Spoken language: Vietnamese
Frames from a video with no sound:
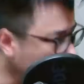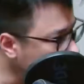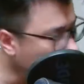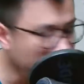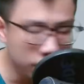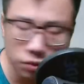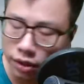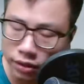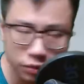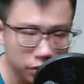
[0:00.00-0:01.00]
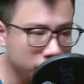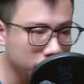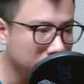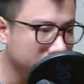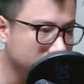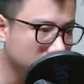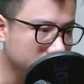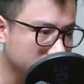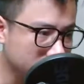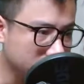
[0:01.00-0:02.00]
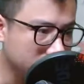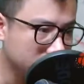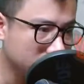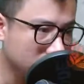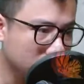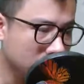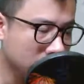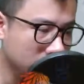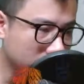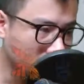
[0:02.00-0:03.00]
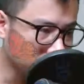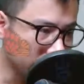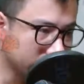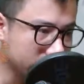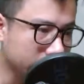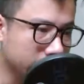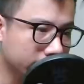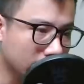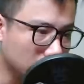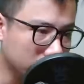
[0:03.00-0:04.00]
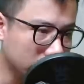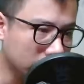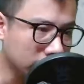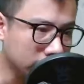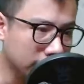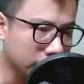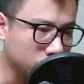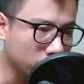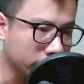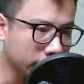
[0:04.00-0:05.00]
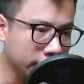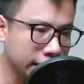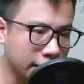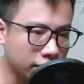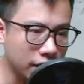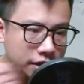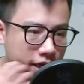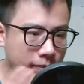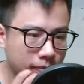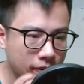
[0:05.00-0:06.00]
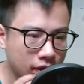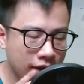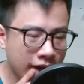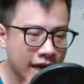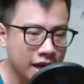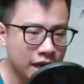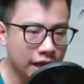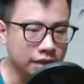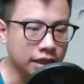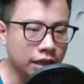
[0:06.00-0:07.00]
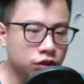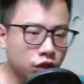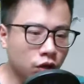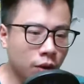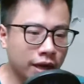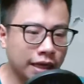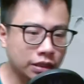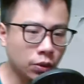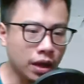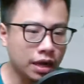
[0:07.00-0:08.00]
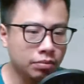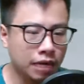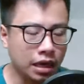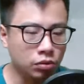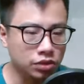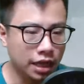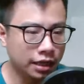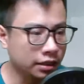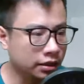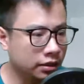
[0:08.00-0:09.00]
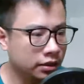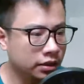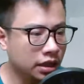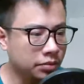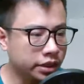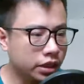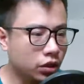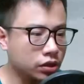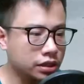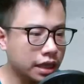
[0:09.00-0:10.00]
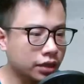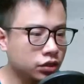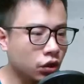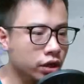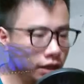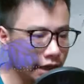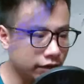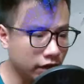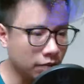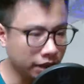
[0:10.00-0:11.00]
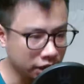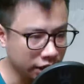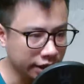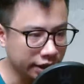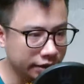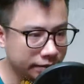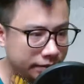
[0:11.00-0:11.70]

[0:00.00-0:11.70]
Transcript: Uinh uinh uinh uinh uinh uinh. Âm thanh kinh thiên động địa gần như là truyền đi cả vạn dặm. Ánh sáng chói lòa lan tỏa khắp cả không gian, thậm chí còn sáng chói hơn cả vầng mặt trời.